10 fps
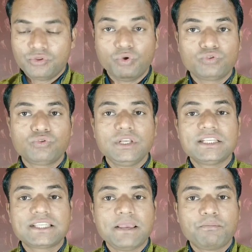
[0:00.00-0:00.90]
दोस्तों
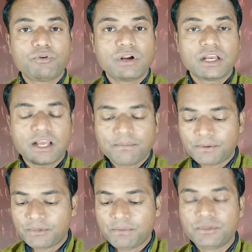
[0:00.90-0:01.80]
इस ऐप को अगर आप
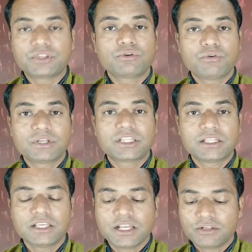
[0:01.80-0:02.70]
अपने मित्र को
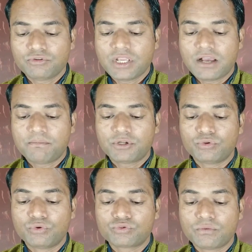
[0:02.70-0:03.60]
बताते हैं ना तो यहाँ पर
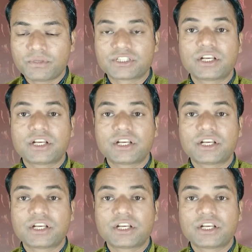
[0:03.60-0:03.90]
दो सौ